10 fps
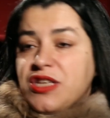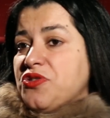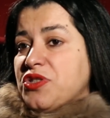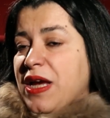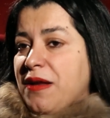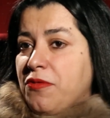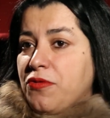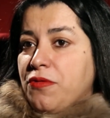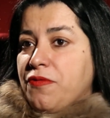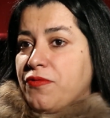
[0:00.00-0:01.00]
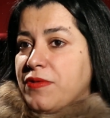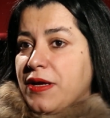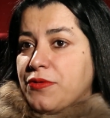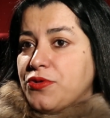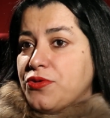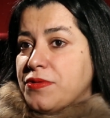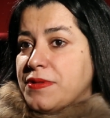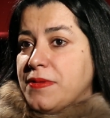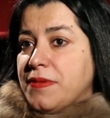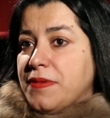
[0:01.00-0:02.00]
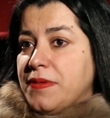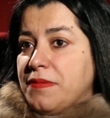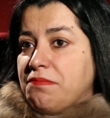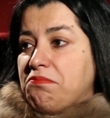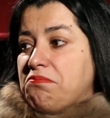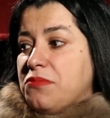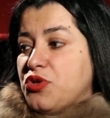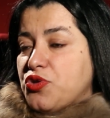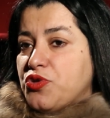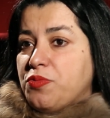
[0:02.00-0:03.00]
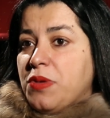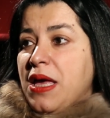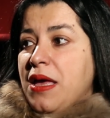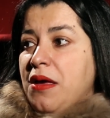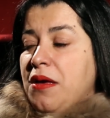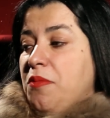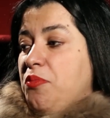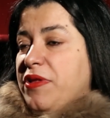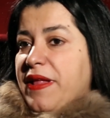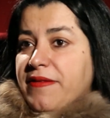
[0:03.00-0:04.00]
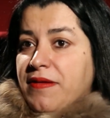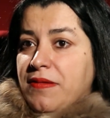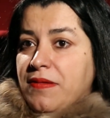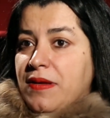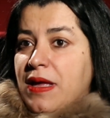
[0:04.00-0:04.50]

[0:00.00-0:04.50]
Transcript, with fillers: que ça change réellement dans le fond quelque chose Je suis peut-être.